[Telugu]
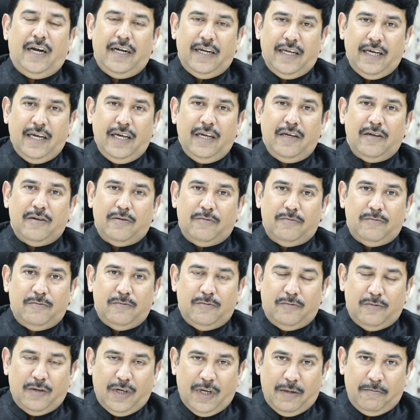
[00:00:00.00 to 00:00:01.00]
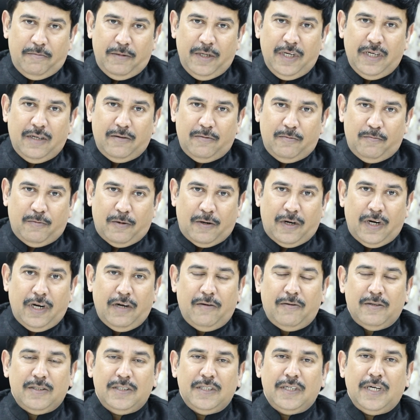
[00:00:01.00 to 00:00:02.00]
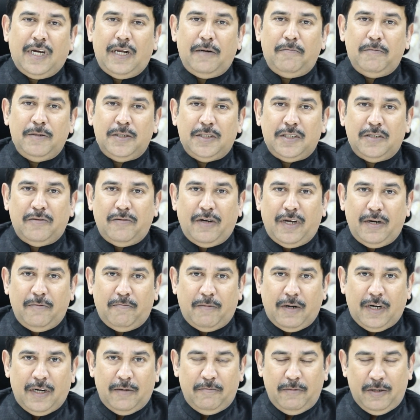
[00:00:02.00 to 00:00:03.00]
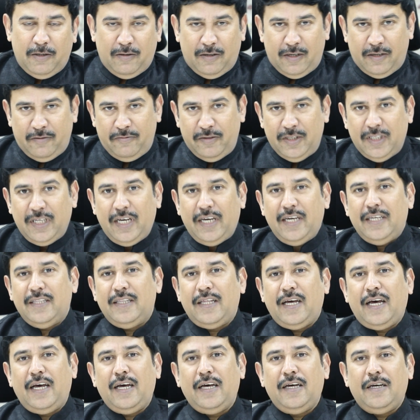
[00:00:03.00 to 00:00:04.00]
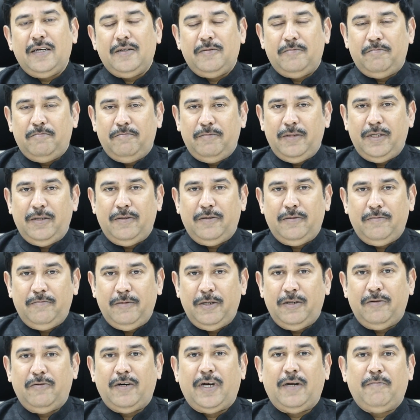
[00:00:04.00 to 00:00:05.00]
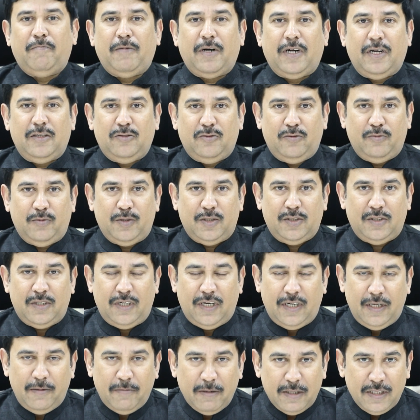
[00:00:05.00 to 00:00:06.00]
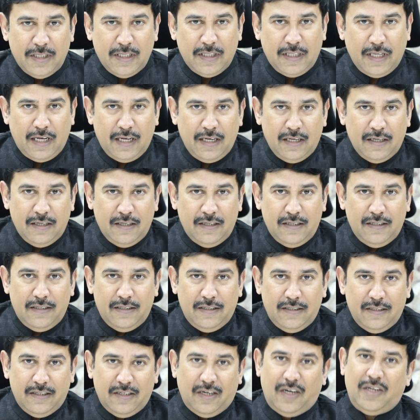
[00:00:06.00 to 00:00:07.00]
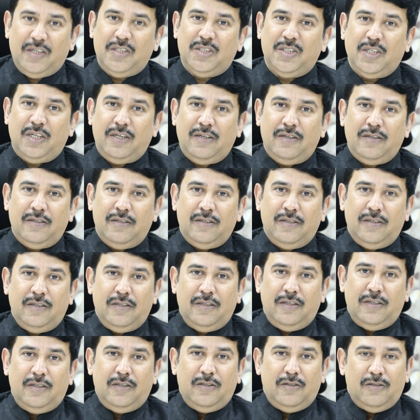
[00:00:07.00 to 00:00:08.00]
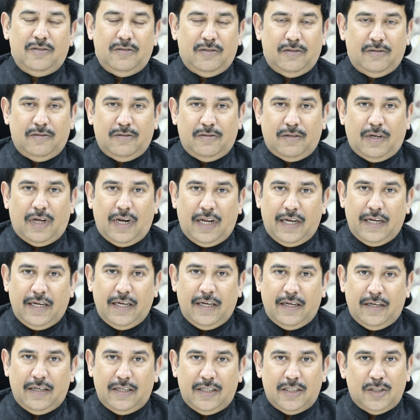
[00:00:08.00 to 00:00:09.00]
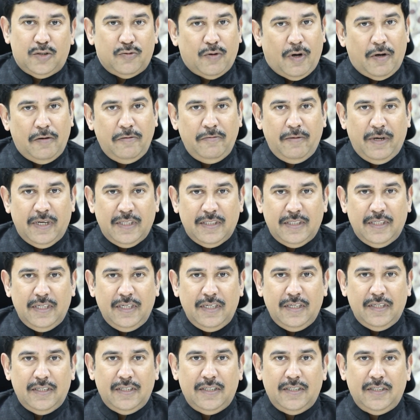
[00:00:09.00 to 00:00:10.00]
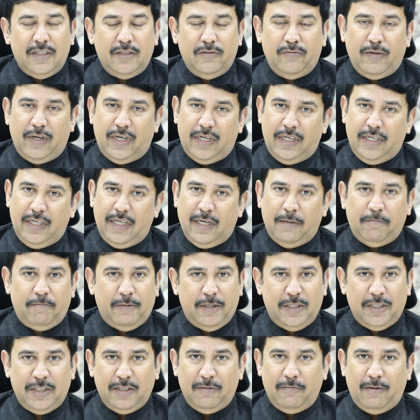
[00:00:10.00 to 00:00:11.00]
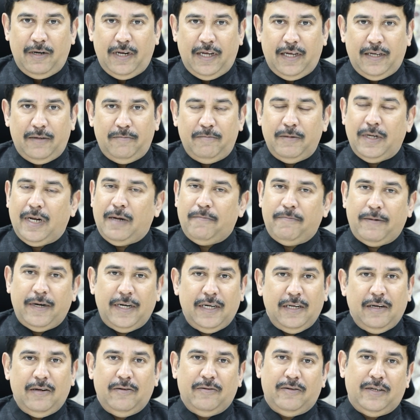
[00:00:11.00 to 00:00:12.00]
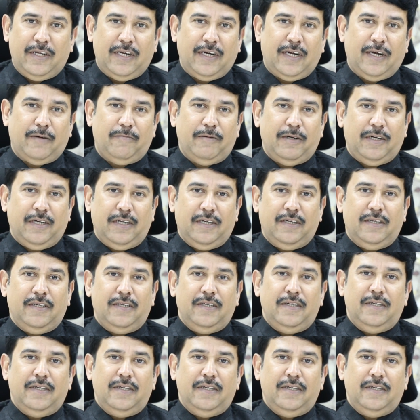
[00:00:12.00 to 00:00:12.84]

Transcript: అంటే ఓకే మీకు పునరావాసం కల్పించిన వారి పట్ల మీకున్న విధేయత మీ మీరు వారి పట్ల చూపిస్తున్న నిబద్ధత కన్సర్న్ అలాగే స్వామి భక్తి ఇవన్నీ అప్రిషియబులే మీరు ఆ పార్టీలో ఉన్నారు కాబట్టి